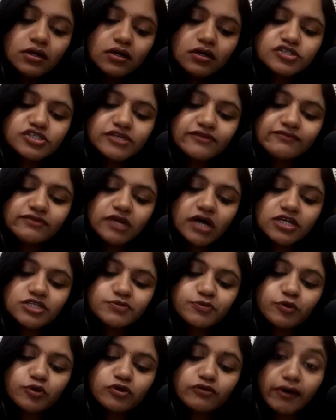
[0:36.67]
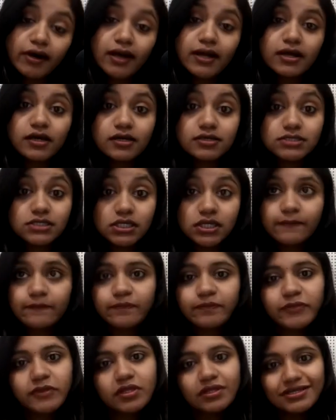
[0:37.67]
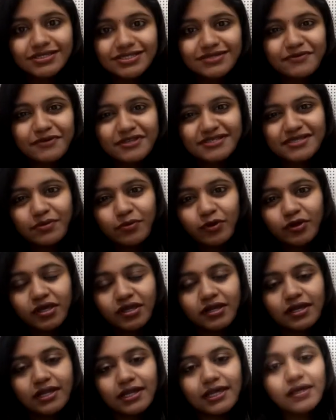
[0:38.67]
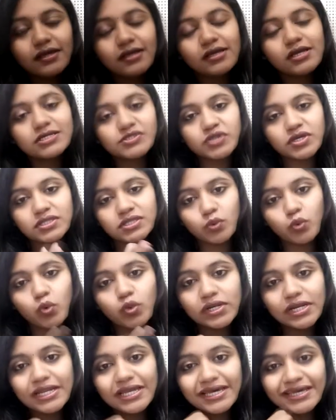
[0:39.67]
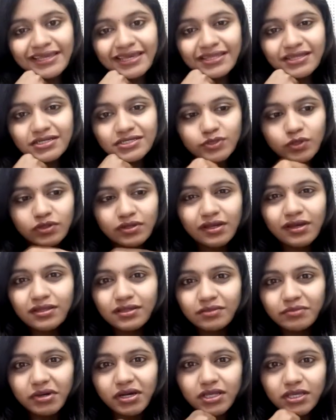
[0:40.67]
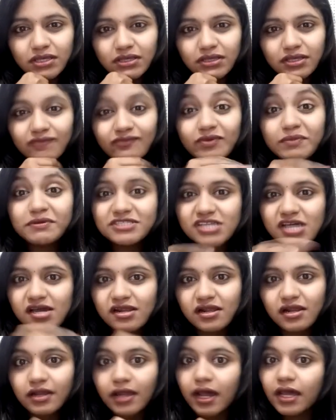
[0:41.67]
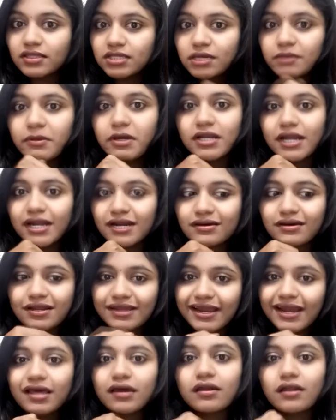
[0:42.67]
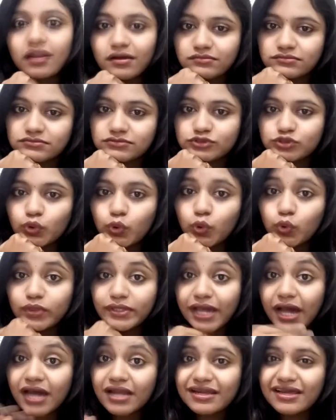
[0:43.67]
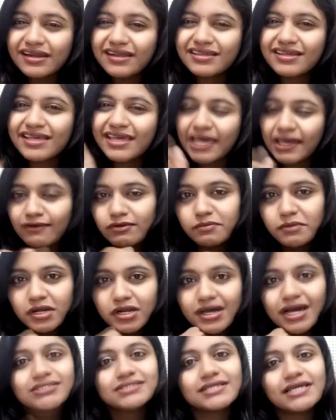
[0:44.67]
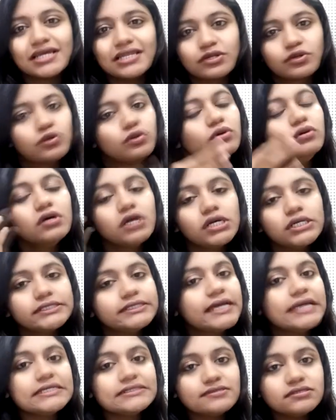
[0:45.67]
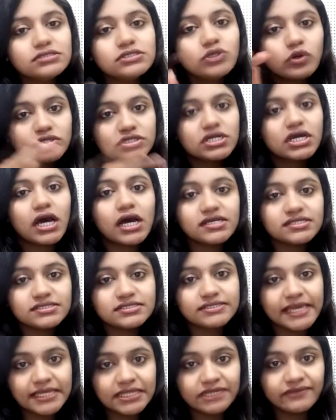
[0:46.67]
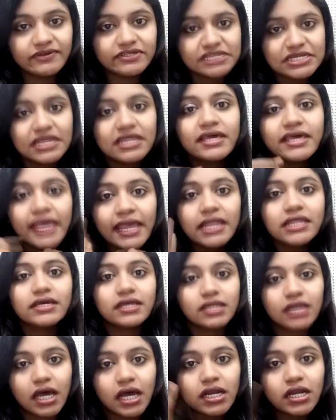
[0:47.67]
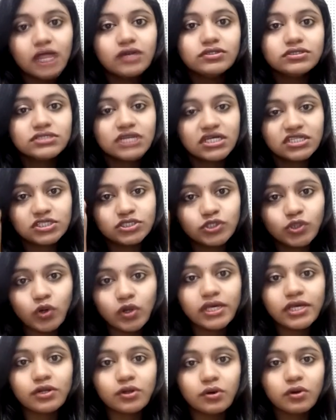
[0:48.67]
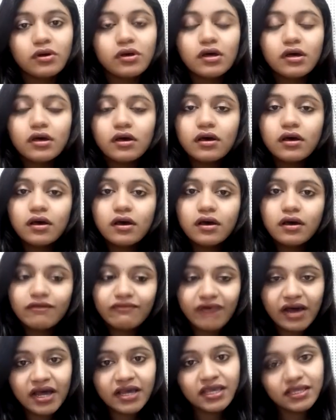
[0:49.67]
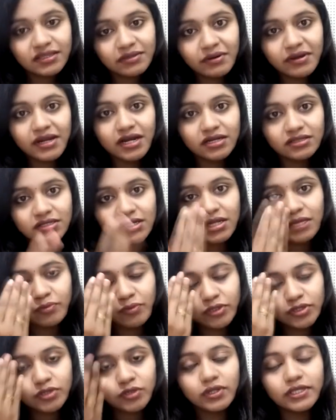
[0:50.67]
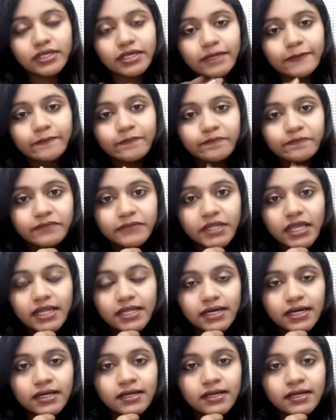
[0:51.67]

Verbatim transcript: சிவ்தாஷ்பூர் வாரணாசி லிஸ்ட்டு பெருசாக போயிட்டே இருக்கல ஸோ இந்த ஊரெல்லாம் எதுக்கு சொன்னால் இந்த மாதிரி விபச்சாரங்கள் அதிகமாக நடக்கிற இடங்கள்லாம் ஸோ யாருக்கெல்லாம் அந்த கேவலமான ஆசைகள் இருக்கோ தயவு செஞ்சு கொஞ்சம் காசு சேர்த்து வச்சு இல்லைன்னா கேளுங்க நாங்களாவது தந்து தொலைகிறோம் வாங்கி இந்த மாதிரி இடத்துக்கெல்லாம் போய் தொலைங்க ஏன்னா